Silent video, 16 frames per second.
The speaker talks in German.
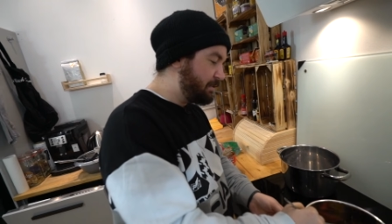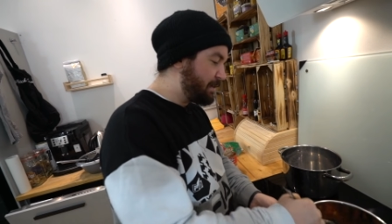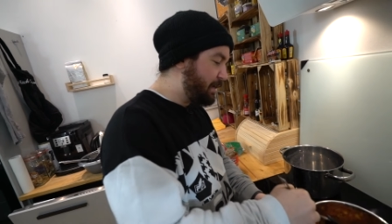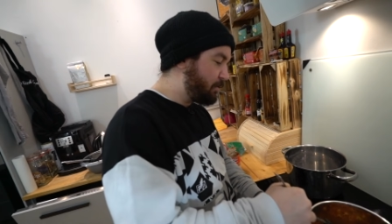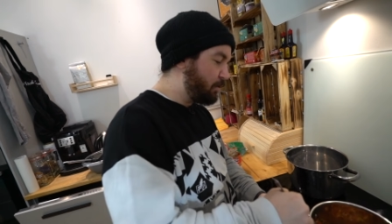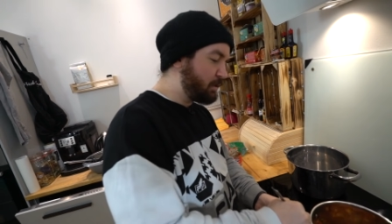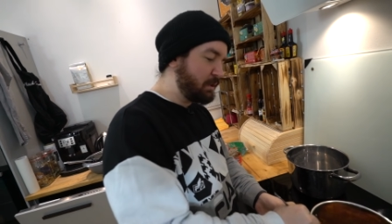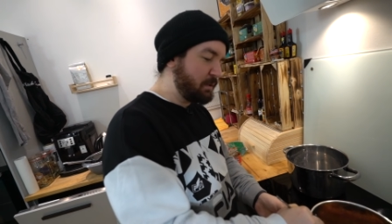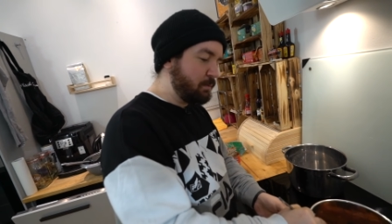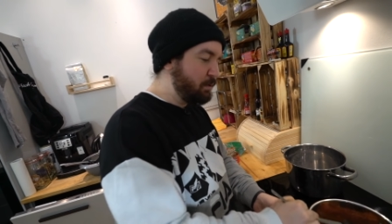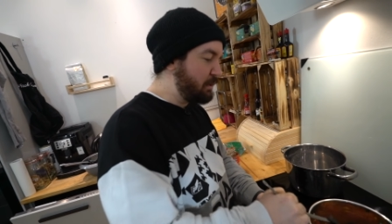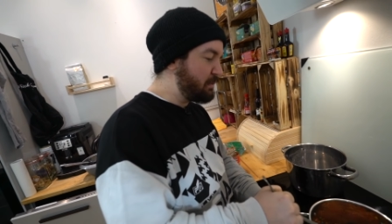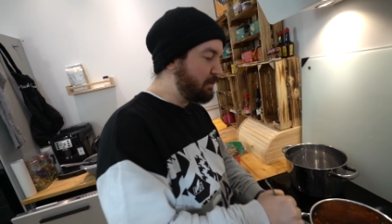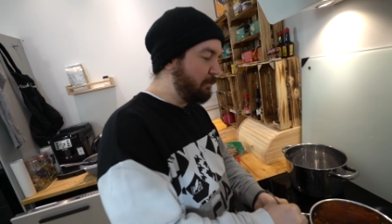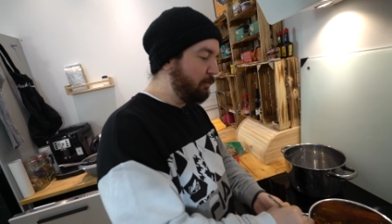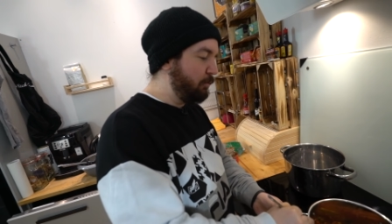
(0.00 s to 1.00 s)
sie sagt noch, das muss
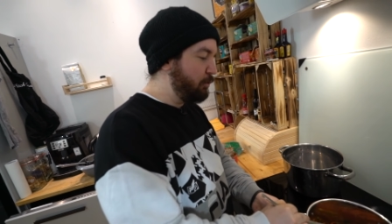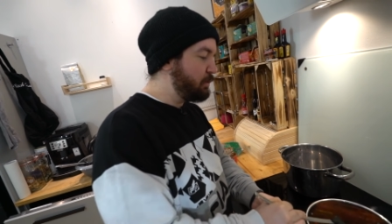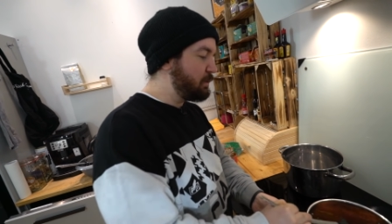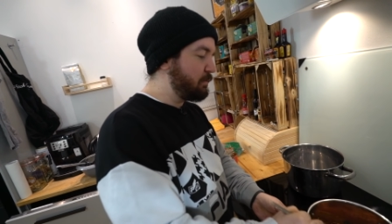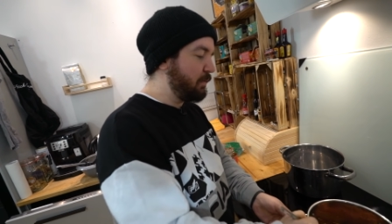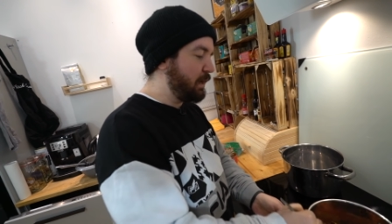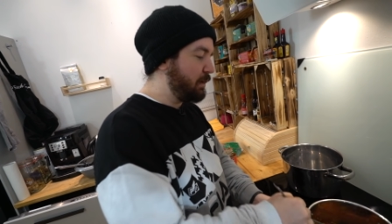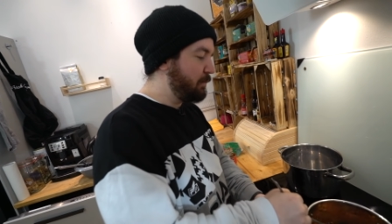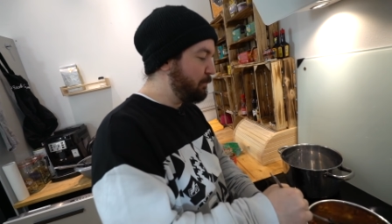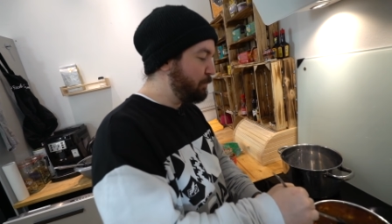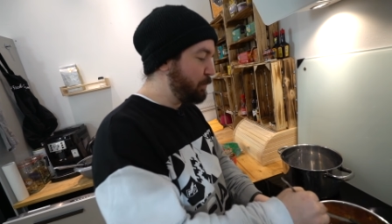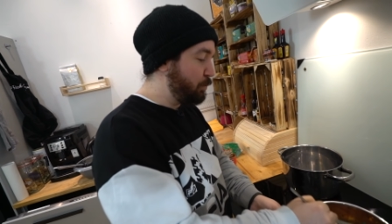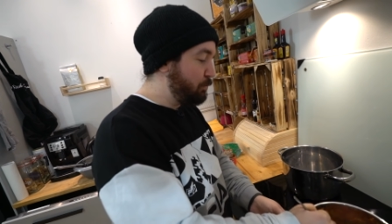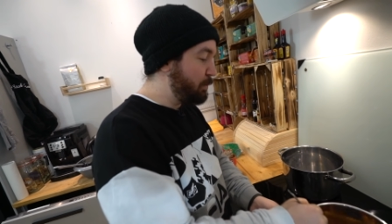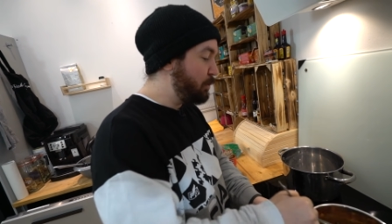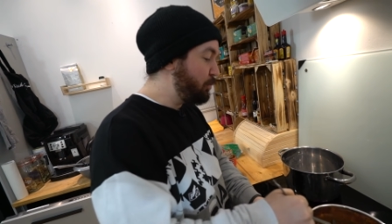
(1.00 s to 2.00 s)
jetzt gewürzt werden
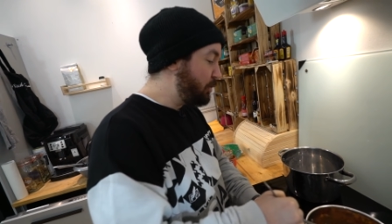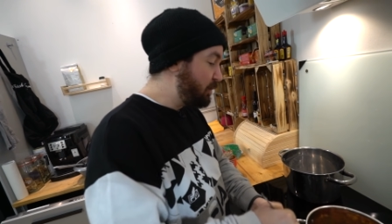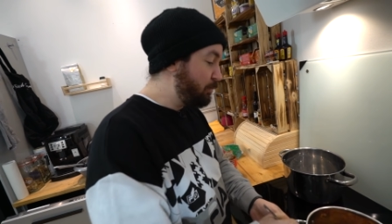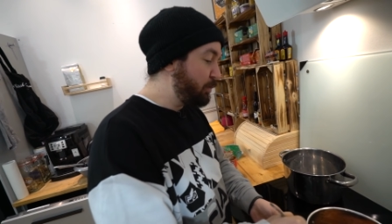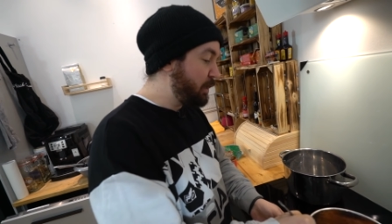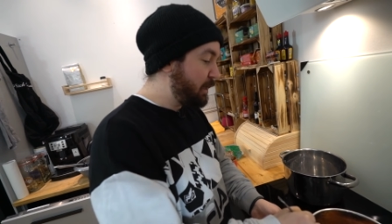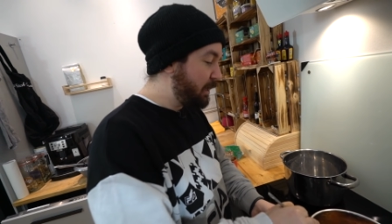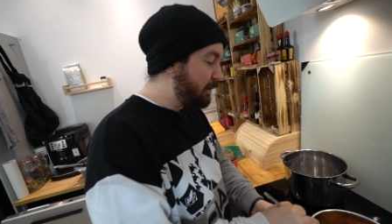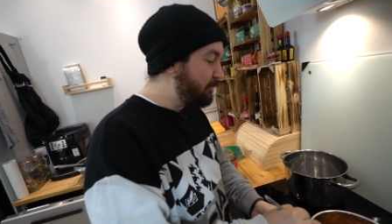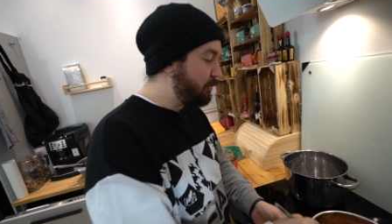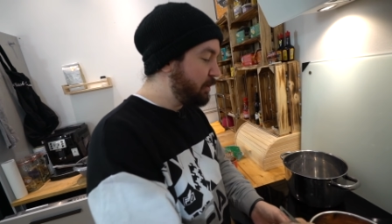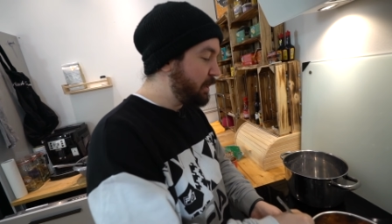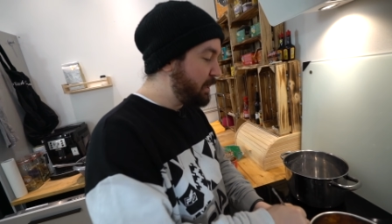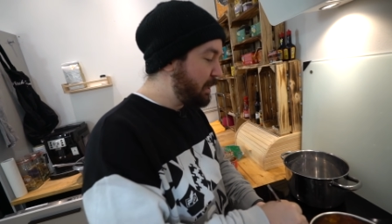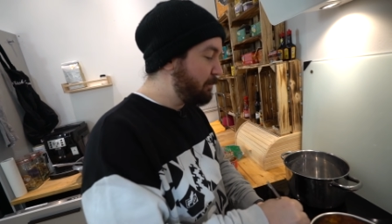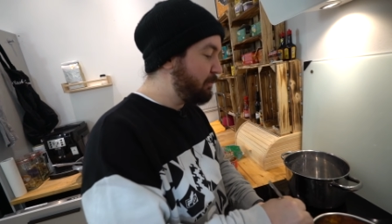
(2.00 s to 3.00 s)
und man hört die Mutter ja von
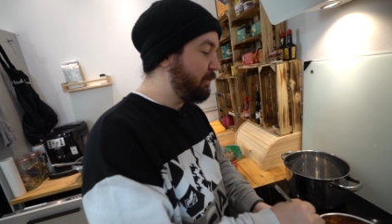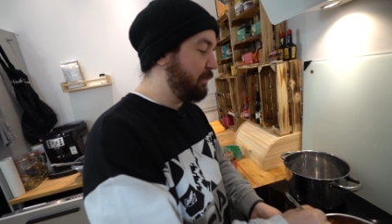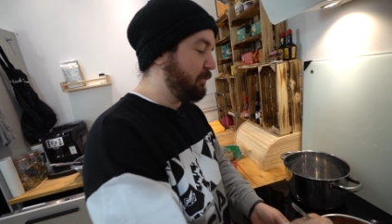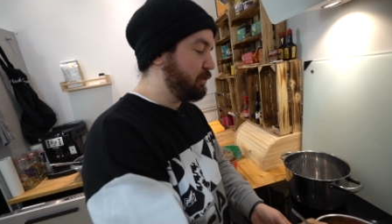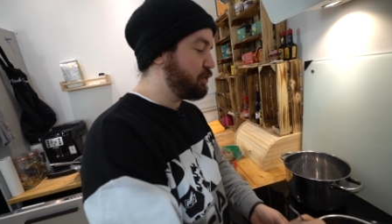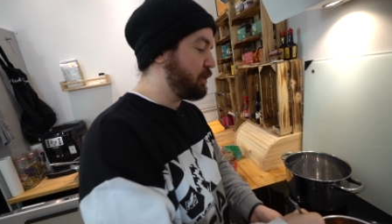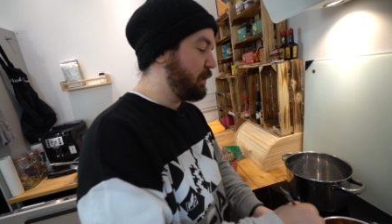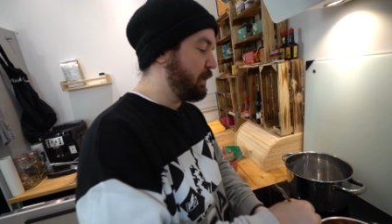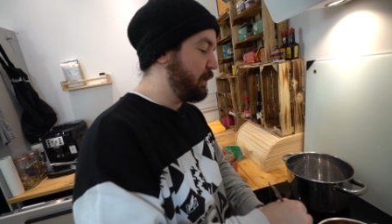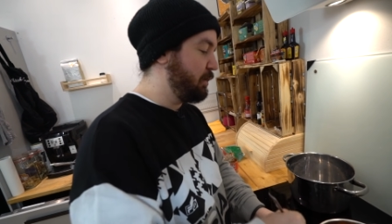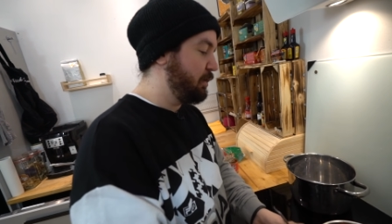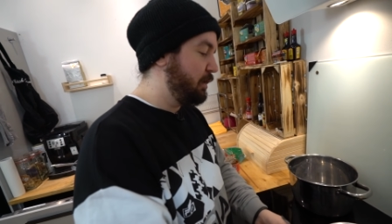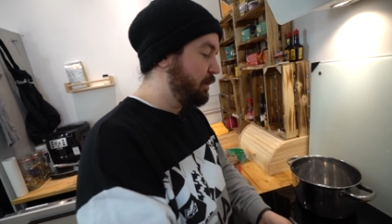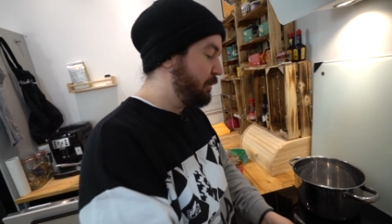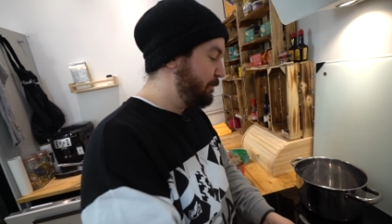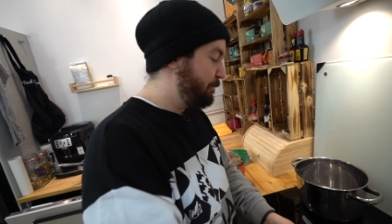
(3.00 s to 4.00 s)
Cayenne-Pfeffer schreien.
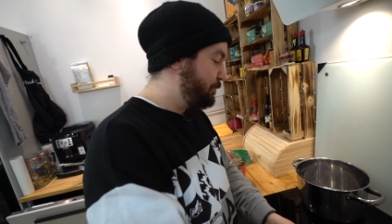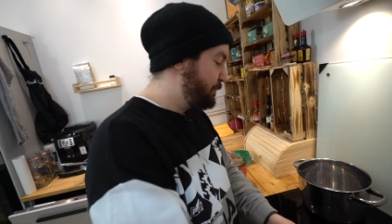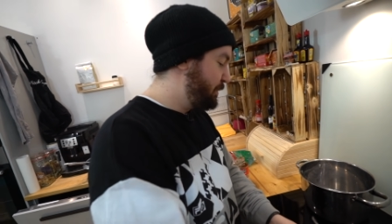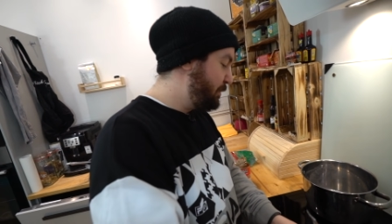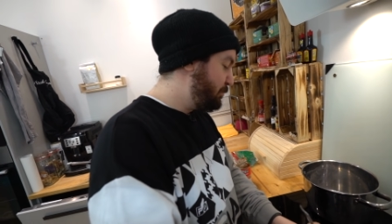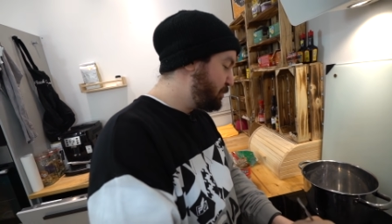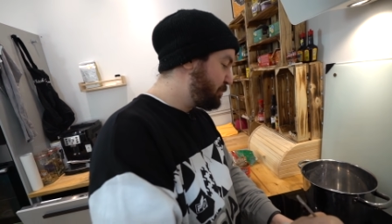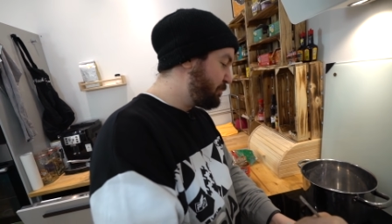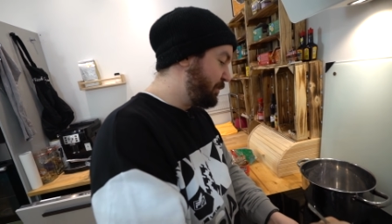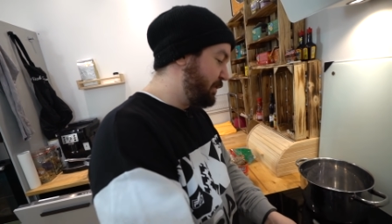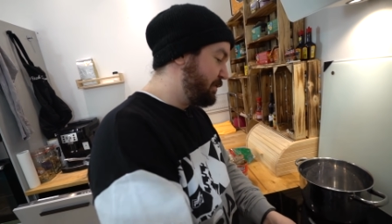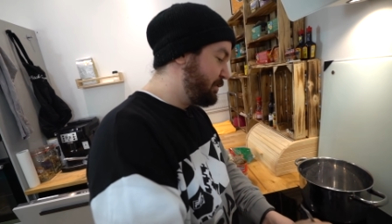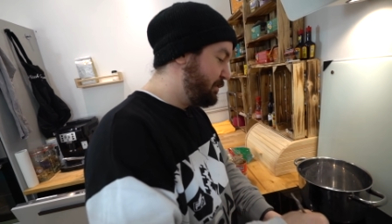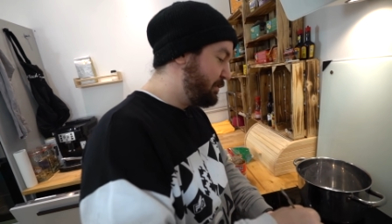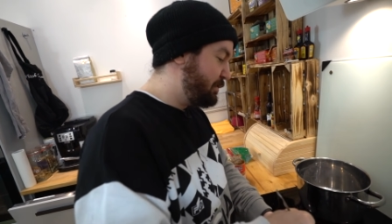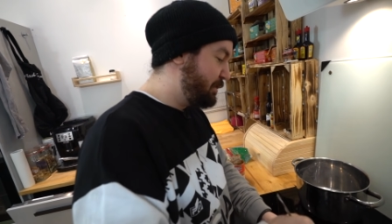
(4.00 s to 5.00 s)

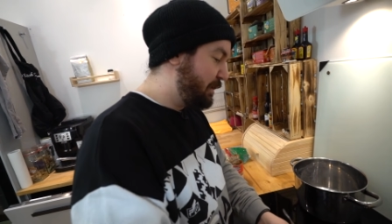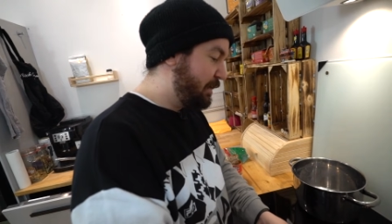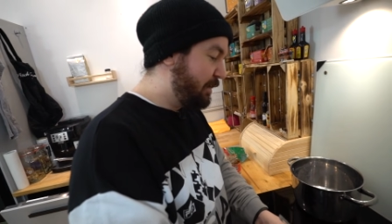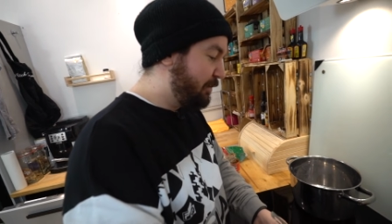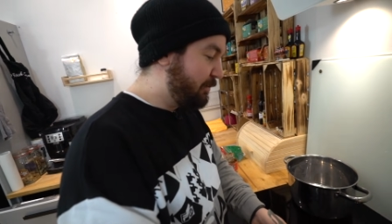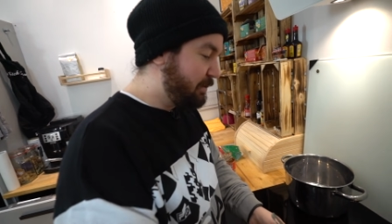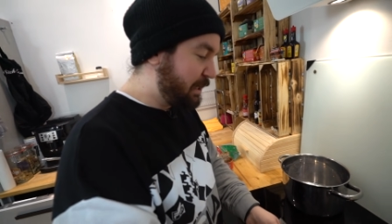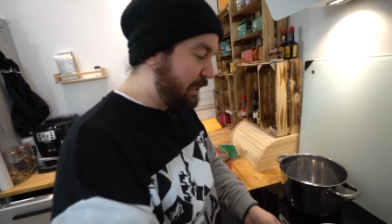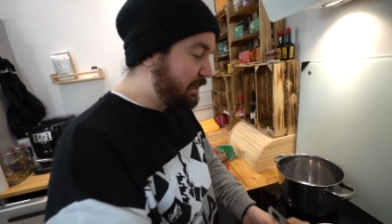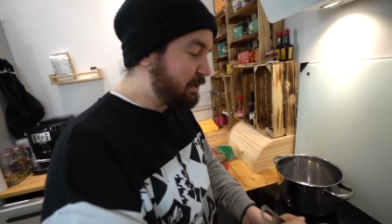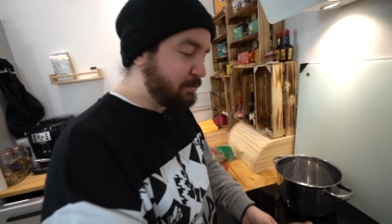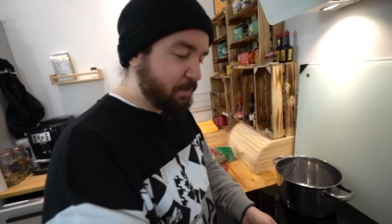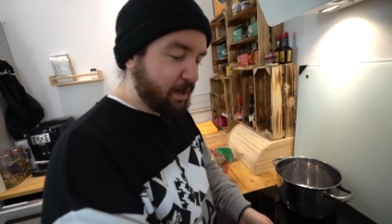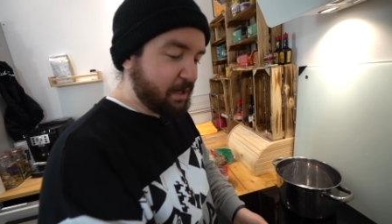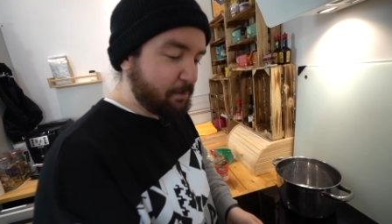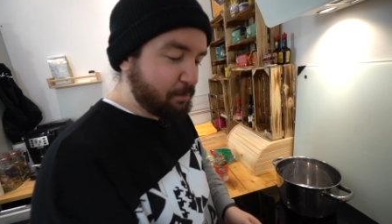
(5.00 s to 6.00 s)
Dementsprechend denke ich
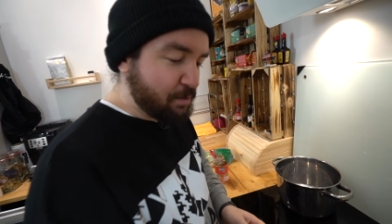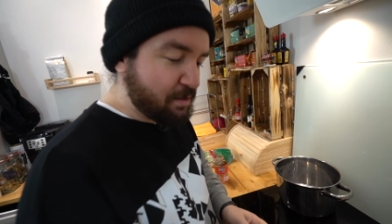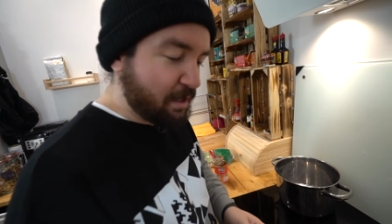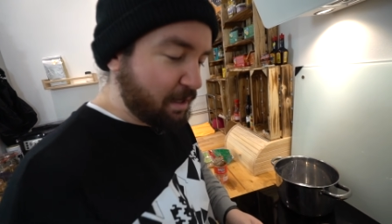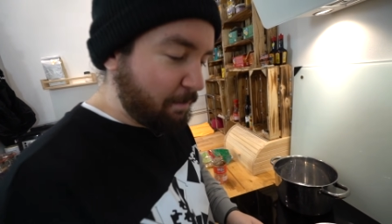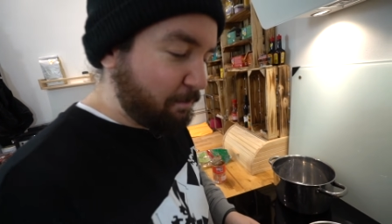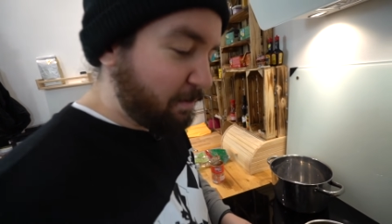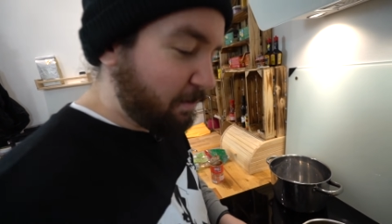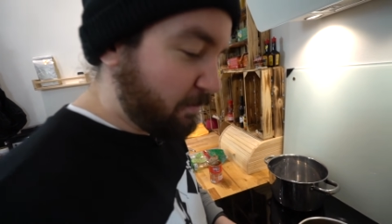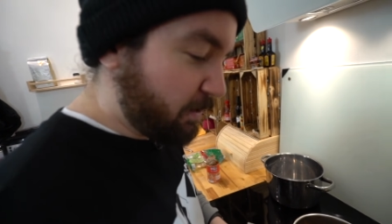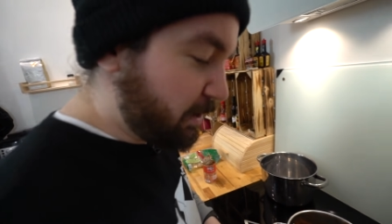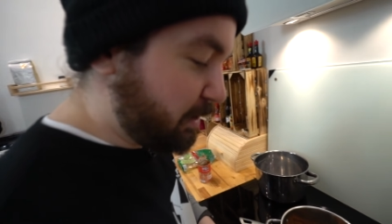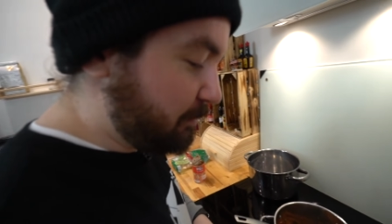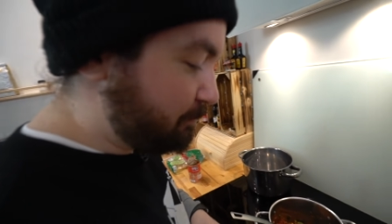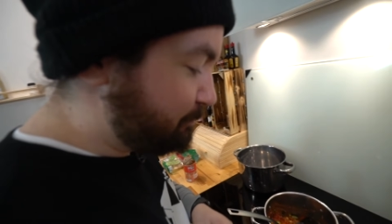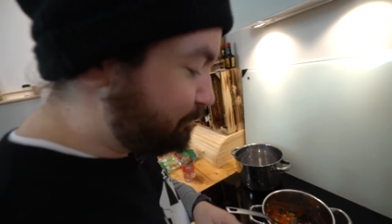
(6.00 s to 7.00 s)
mal, da muss Cayenne-Pfeffer
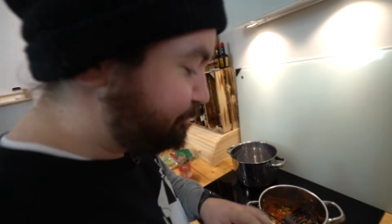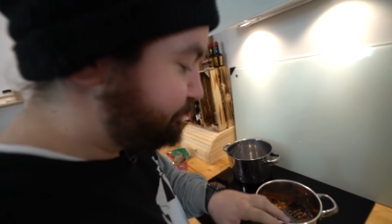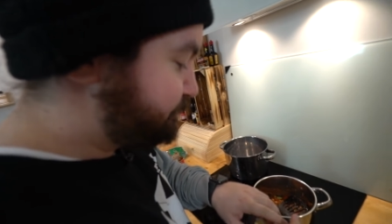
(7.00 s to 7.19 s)
rein.